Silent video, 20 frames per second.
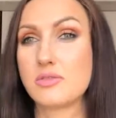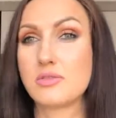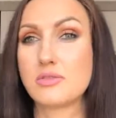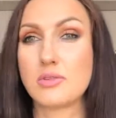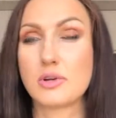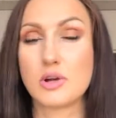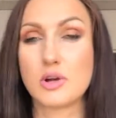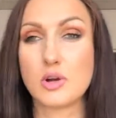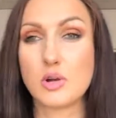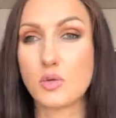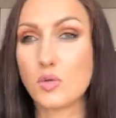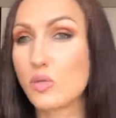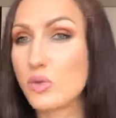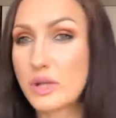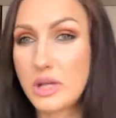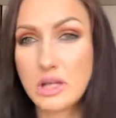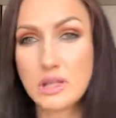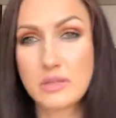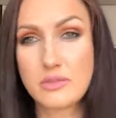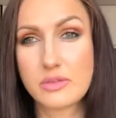а,
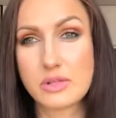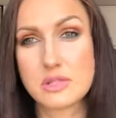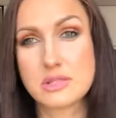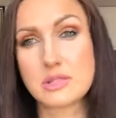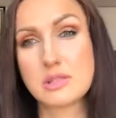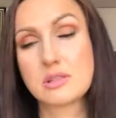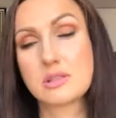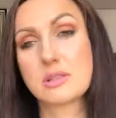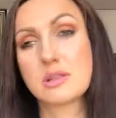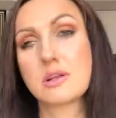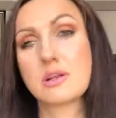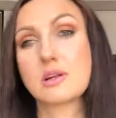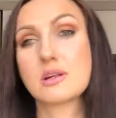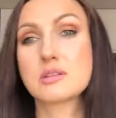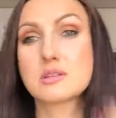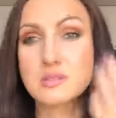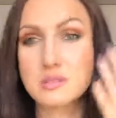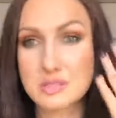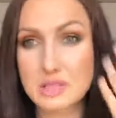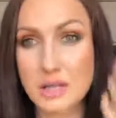курение вредит, а,
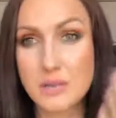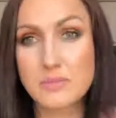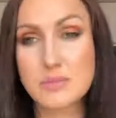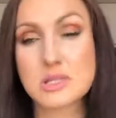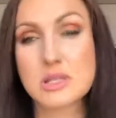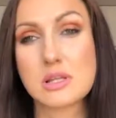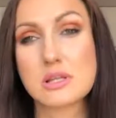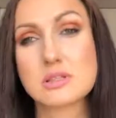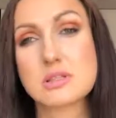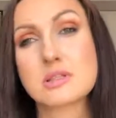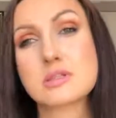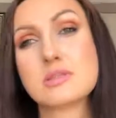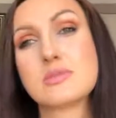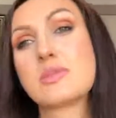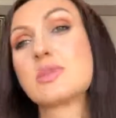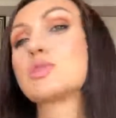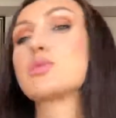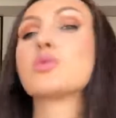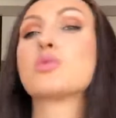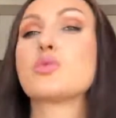сами знаете,
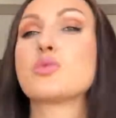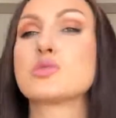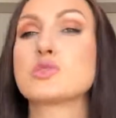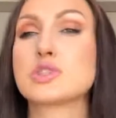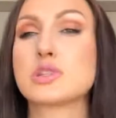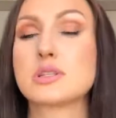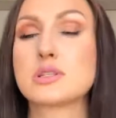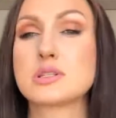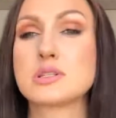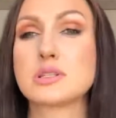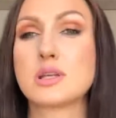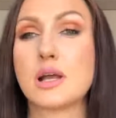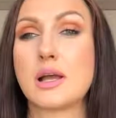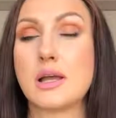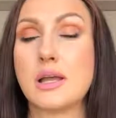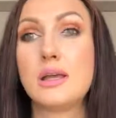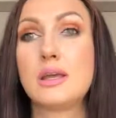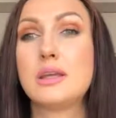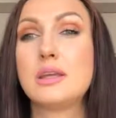цвету кожи лица.